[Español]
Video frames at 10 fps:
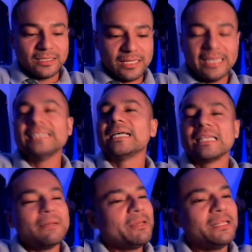
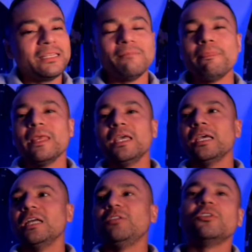Exactamente.
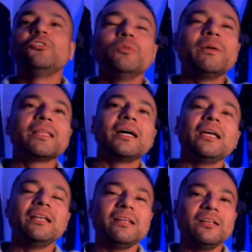Entonces yo me mataba,
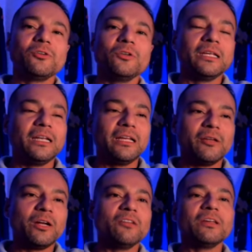el, el,
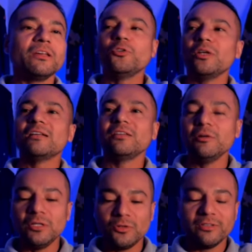legionario hacía el
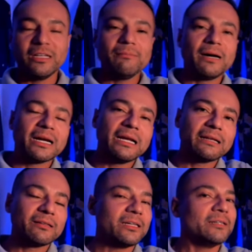aseo, entonces el embarque
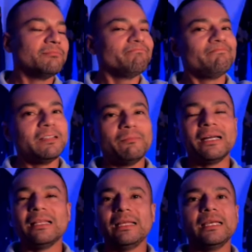se
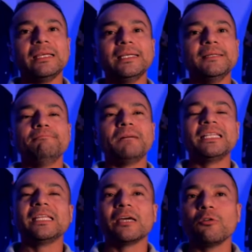eh,
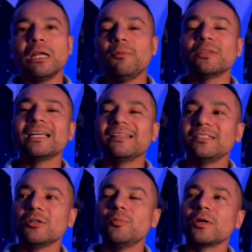mantenía con las botas
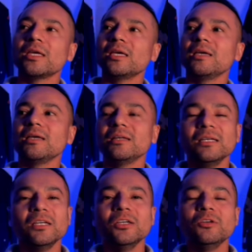así como que
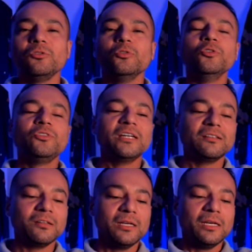
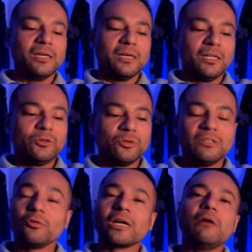sucias.
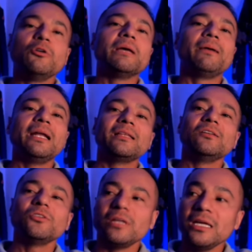Entonces tocaba uno llamar la
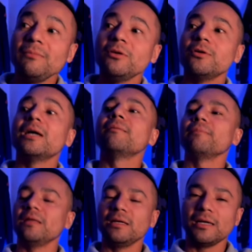atención, ahí, mijo, vea,
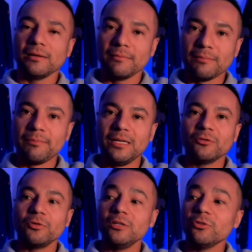vea,
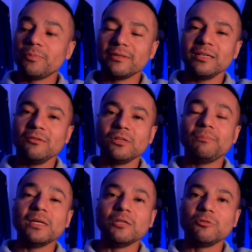con eso, pásale un
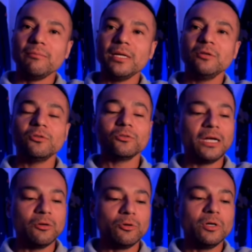cepillito al menos o
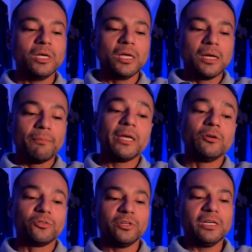algo.
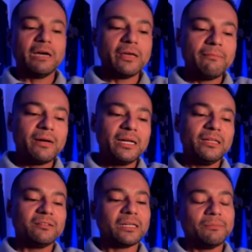Pero sí había manes
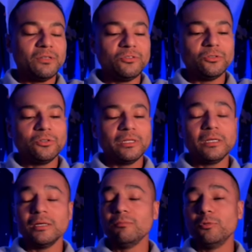de servicio
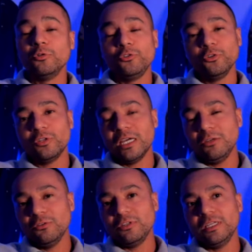de muchos
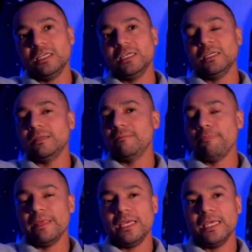años
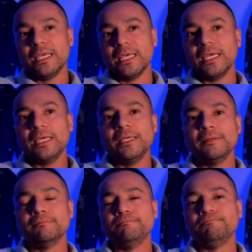y, qué, y,
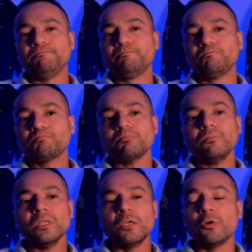mm,
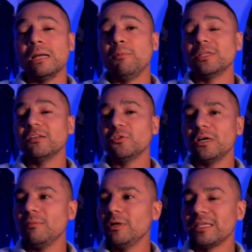con las botas
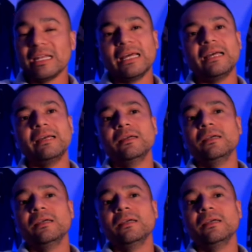todas vuelta nada.